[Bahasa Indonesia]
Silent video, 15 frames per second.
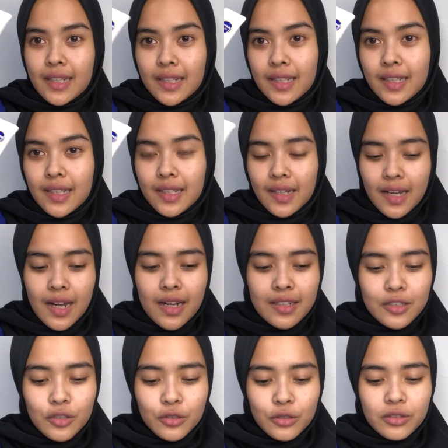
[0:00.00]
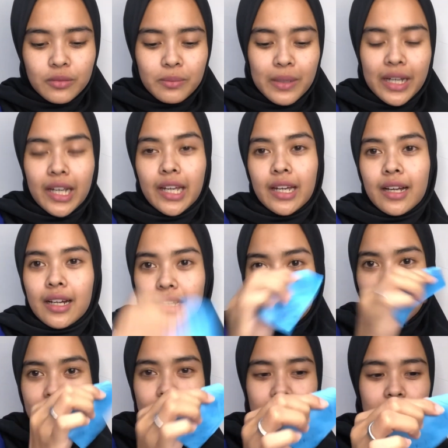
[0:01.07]
ini langsung pakai
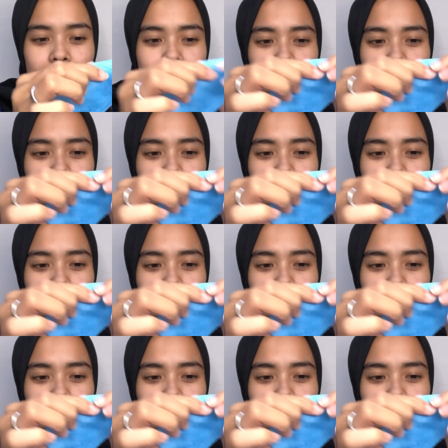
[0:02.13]
kertas